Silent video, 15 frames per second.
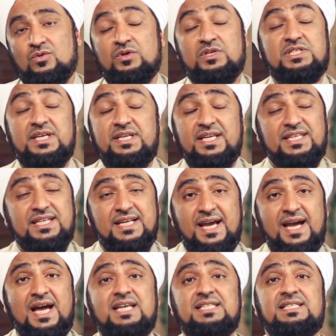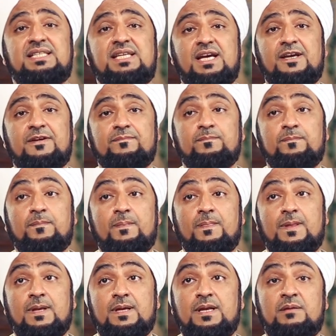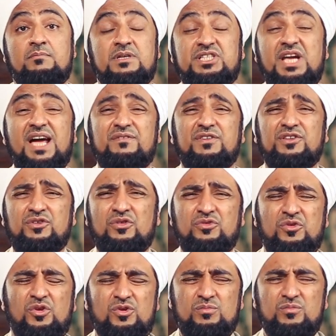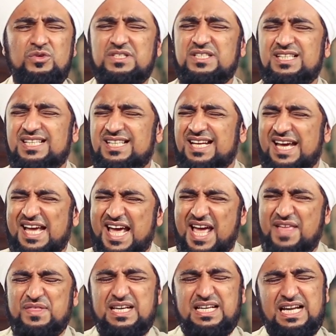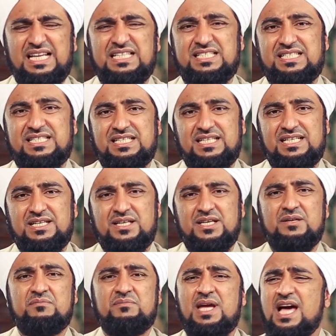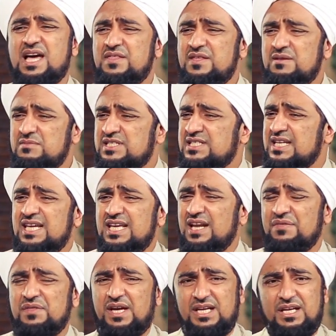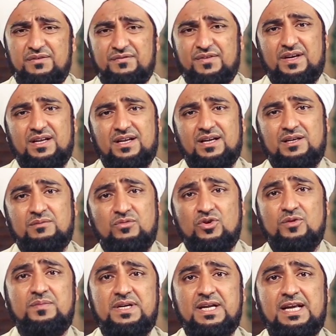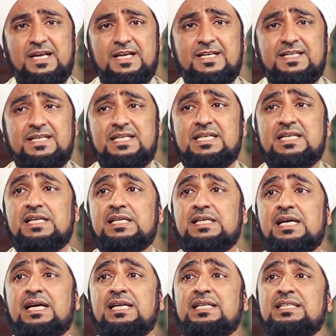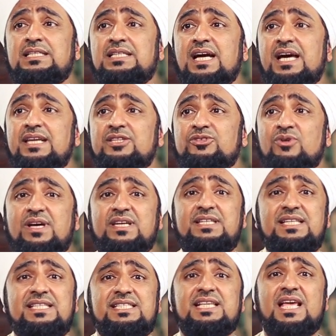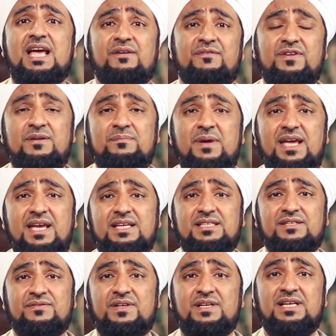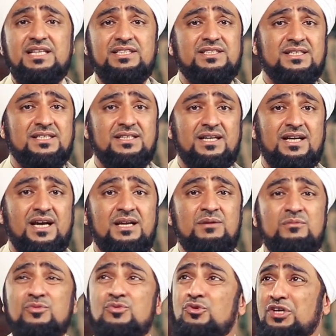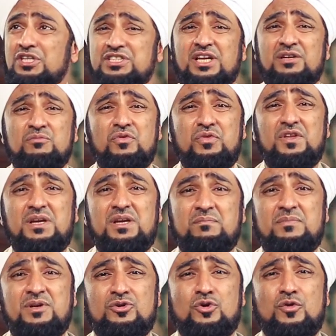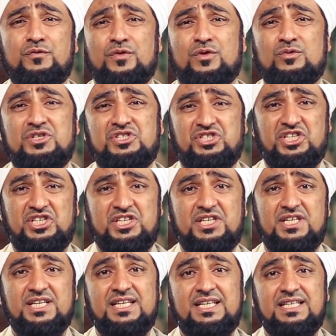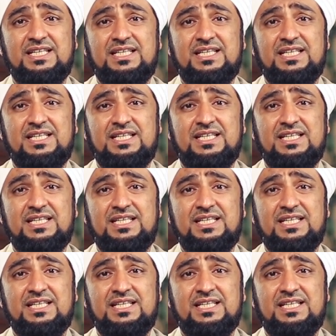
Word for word: وأن سيدتنا آسية لما شافت الظلم وصل إلى هذا الحد بهذه المسكينة الضعيفة المؤمنة التي كانت تؤنسها في البيت في القصر الموحش المظلم بالكفر والشرك